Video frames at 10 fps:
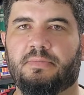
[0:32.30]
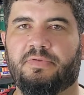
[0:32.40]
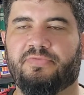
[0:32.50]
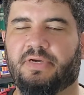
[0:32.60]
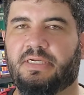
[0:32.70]
me
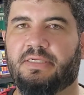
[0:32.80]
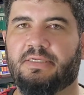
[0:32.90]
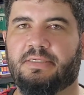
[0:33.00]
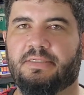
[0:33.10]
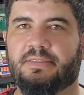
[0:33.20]
falem
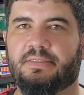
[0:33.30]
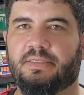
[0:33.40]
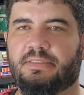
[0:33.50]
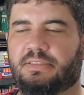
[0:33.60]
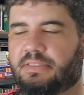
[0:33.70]
aí,
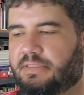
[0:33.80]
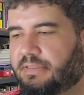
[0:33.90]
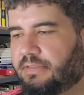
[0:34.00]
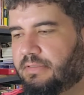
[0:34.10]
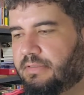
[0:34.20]
deixem
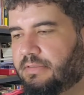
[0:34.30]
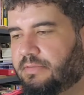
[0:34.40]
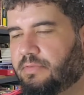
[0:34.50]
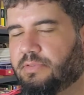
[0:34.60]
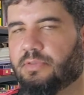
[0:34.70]

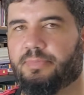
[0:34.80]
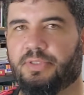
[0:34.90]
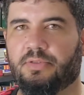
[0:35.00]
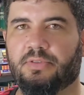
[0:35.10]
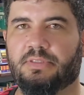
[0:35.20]
suas
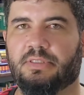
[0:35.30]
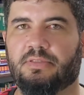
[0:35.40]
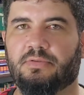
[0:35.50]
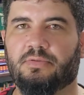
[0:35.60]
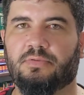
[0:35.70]
opiniões aí
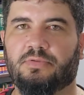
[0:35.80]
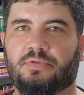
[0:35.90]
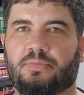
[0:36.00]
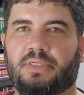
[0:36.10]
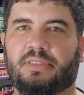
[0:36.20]
no, nos
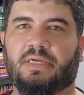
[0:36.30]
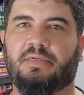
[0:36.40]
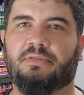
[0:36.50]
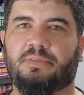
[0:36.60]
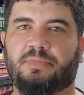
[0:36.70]

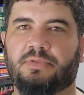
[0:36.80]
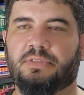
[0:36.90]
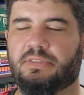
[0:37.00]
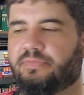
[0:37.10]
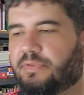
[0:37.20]
comentários, se
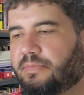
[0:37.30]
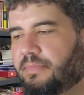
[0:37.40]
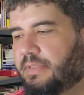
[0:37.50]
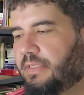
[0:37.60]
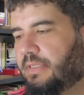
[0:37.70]
possível.
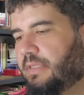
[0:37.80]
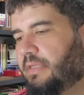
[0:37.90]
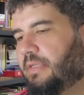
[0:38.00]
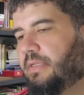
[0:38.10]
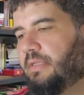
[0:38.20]

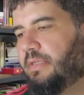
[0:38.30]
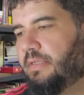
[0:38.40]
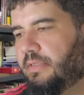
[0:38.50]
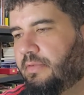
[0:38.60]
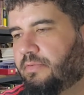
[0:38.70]

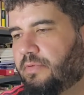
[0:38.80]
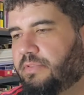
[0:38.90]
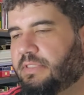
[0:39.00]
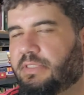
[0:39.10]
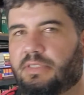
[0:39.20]
Eu
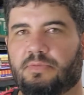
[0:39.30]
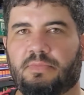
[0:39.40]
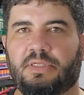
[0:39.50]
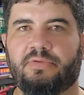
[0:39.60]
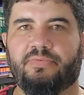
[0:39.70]
trouxe aqui um
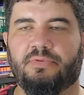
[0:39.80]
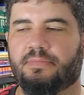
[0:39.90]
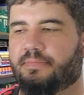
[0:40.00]
livro